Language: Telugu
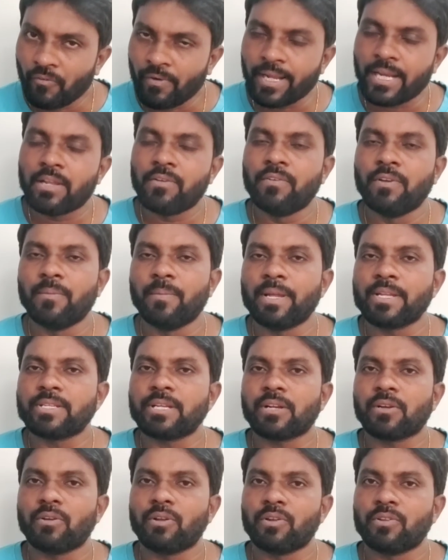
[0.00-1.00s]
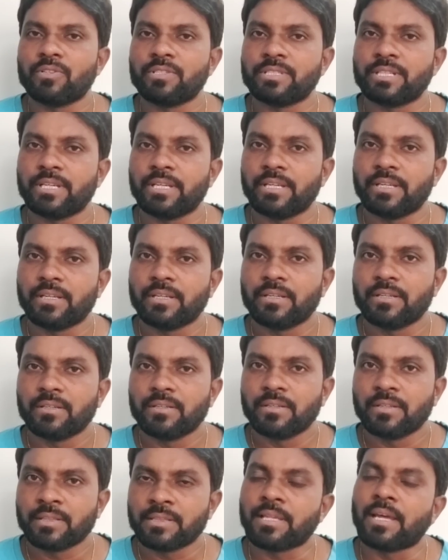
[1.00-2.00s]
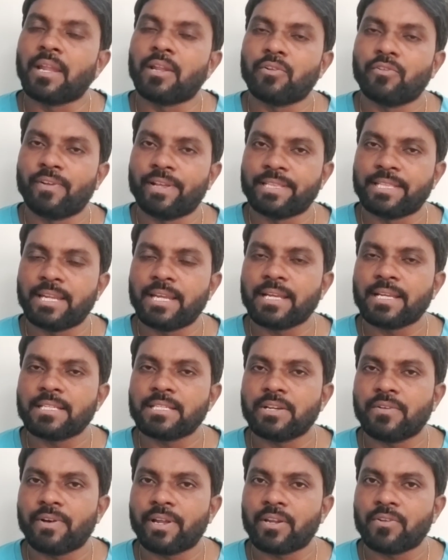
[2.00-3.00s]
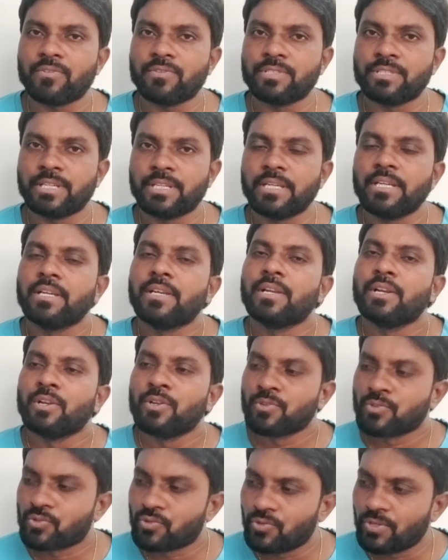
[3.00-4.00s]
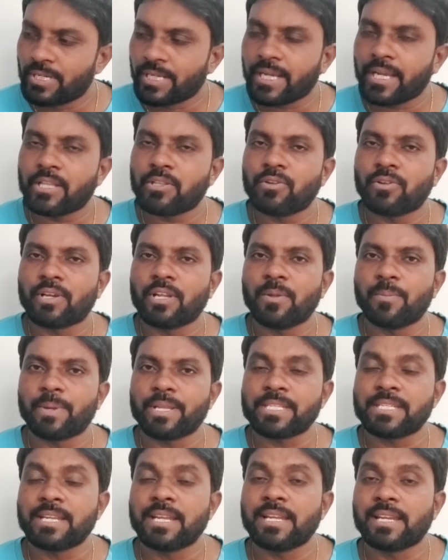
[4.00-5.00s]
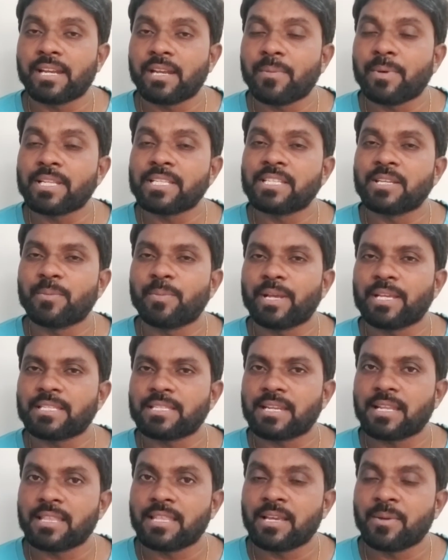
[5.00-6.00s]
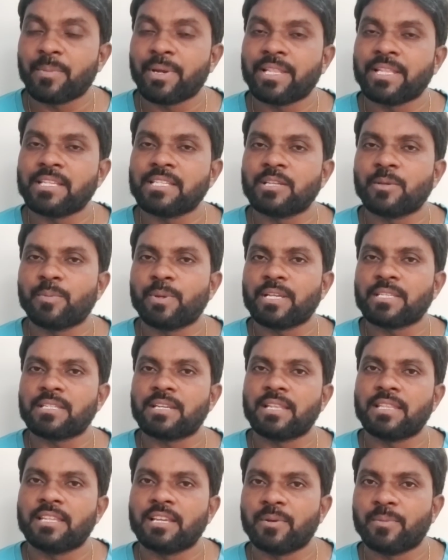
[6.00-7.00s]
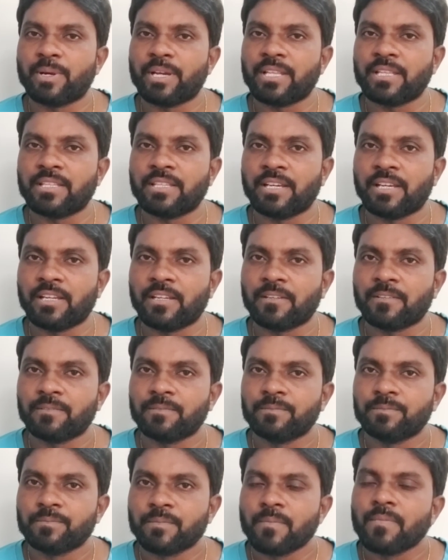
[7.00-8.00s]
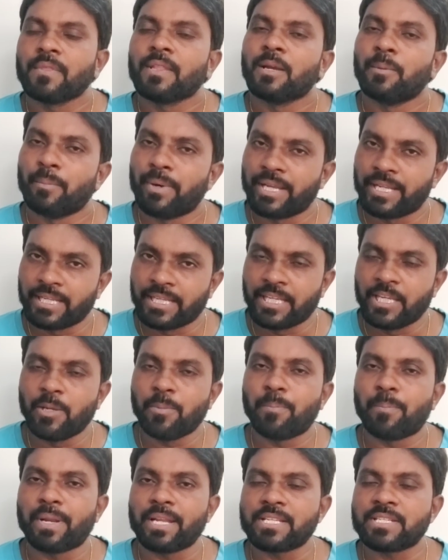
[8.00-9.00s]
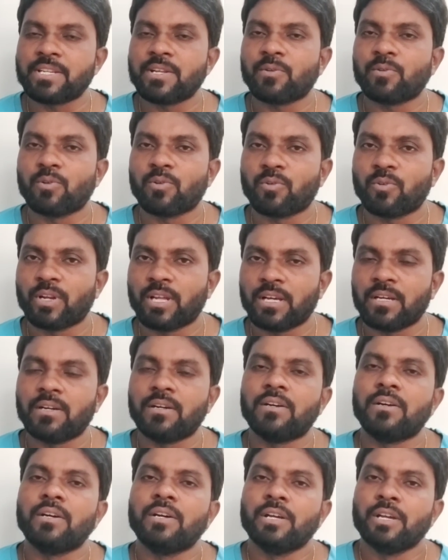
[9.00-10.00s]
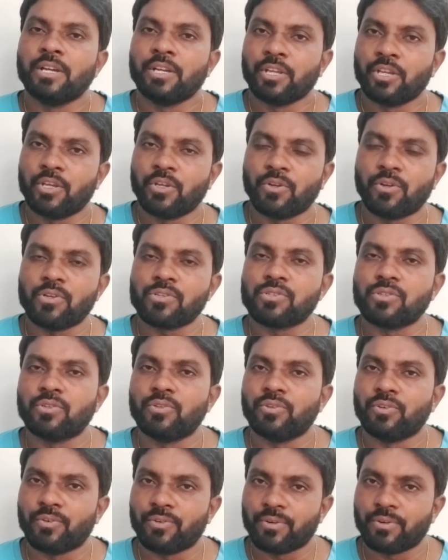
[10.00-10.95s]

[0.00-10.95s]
వాళ్ళ విమర్శకుల నుంచి తనను వ్యతిరేకించే వాళ్ళ నుంచి సూటిగా ఎదుర్కొన్న ప్రశ్న ఏంటంటే మరి సిపిఎస్ రద్దు ఏమైంది సిపిఎస్ రద్దు ఏమైంది అని మరి ఈ ప్రశ్నకు కూడా ఈరోజు